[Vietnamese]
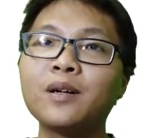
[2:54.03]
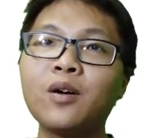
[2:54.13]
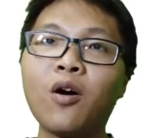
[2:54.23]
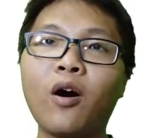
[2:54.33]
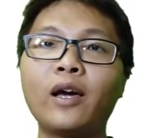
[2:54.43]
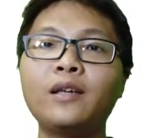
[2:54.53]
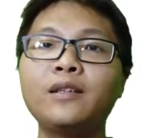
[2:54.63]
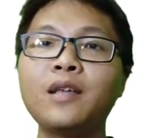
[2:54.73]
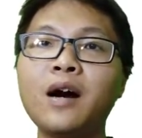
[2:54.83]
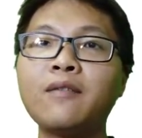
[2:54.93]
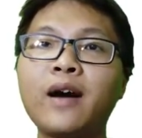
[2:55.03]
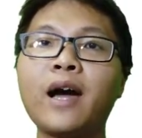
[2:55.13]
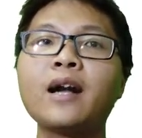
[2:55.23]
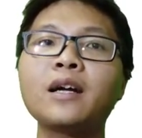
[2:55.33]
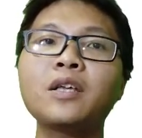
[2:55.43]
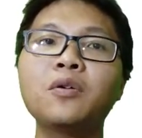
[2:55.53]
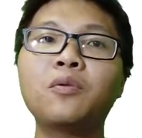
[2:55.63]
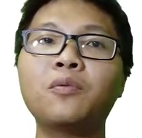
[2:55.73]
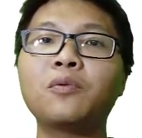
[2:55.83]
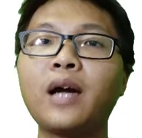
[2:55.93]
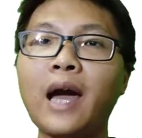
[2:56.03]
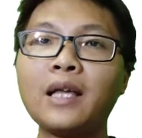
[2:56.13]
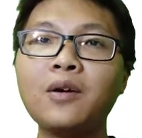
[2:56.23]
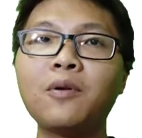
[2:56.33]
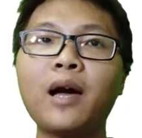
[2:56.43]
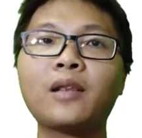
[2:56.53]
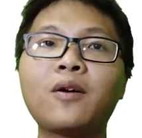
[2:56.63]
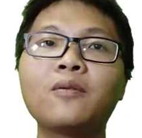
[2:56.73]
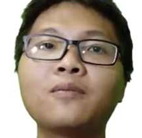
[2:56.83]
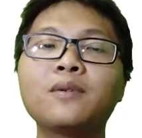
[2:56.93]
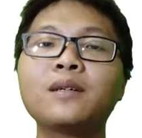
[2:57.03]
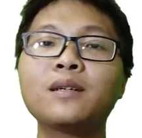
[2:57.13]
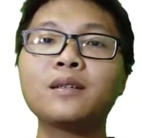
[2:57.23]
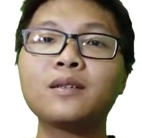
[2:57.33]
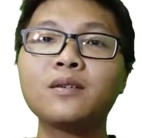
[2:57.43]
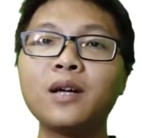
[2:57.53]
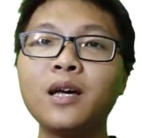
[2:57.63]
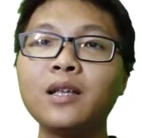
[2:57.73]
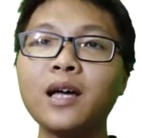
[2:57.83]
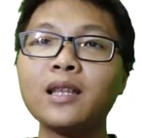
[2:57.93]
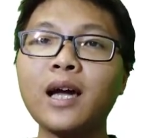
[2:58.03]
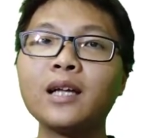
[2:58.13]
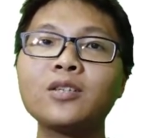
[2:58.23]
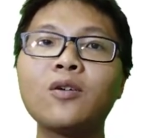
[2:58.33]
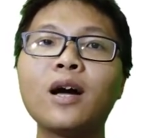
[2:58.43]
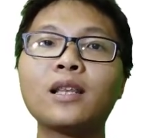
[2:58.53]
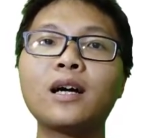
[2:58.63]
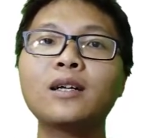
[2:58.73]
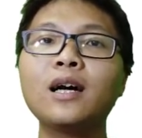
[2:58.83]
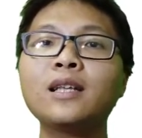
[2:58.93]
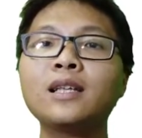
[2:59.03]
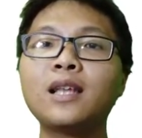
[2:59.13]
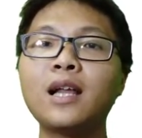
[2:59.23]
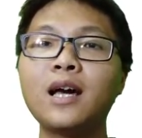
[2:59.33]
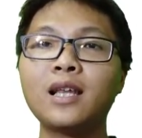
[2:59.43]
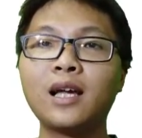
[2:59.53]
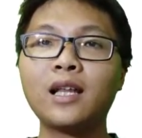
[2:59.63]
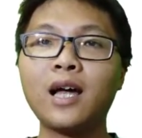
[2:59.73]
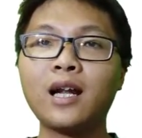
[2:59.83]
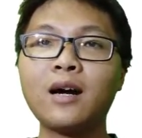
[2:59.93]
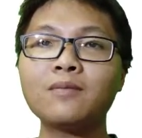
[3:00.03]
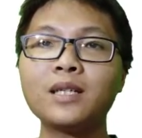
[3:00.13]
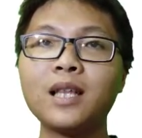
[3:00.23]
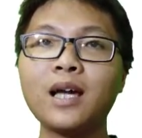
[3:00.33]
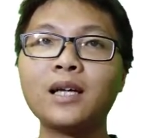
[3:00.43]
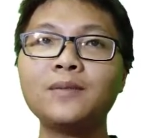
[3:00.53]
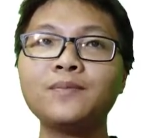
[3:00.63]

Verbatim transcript: gọi nhờ vẽ rất nhiều càng nhiều càng tốt trước khi ta tăng số lần thử lên thì tỷ lệ thành, thành công sẽ tăng